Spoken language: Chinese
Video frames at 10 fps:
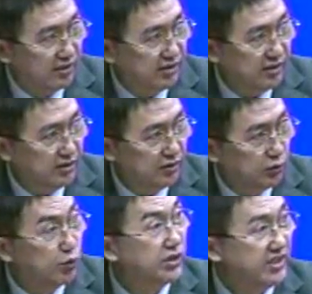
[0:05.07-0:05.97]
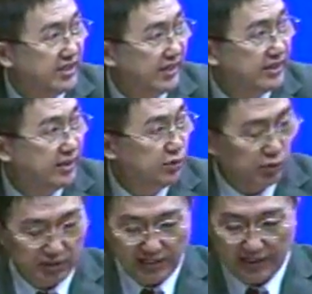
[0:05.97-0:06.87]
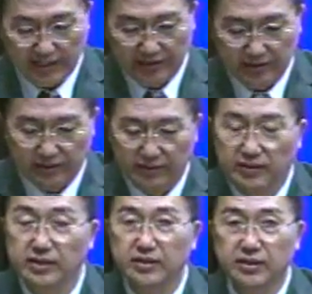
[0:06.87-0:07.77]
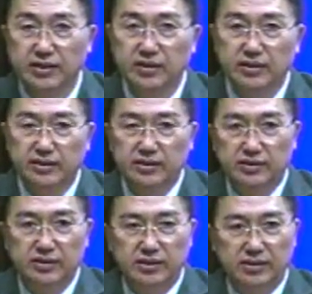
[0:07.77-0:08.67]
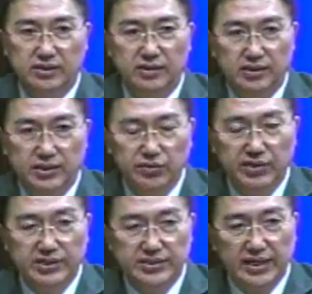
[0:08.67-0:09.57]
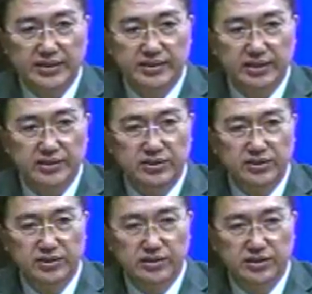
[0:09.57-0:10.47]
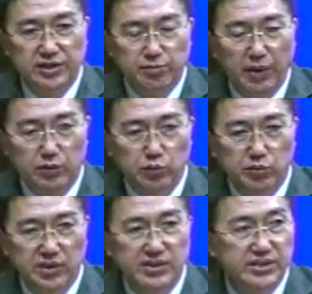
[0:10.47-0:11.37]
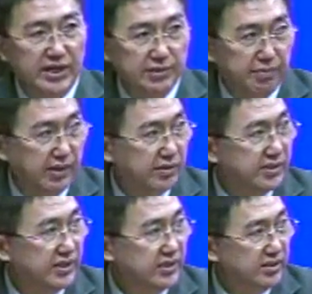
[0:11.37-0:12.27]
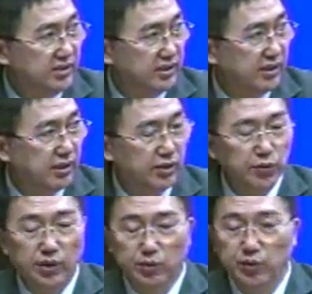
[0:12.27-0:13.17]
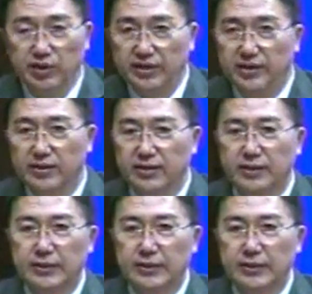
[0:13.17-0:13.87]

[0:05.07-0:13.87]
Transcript: 请主席再斟酌看看哈。呃，因为在这一次礼拜五跟下礼拜二这一次的院会，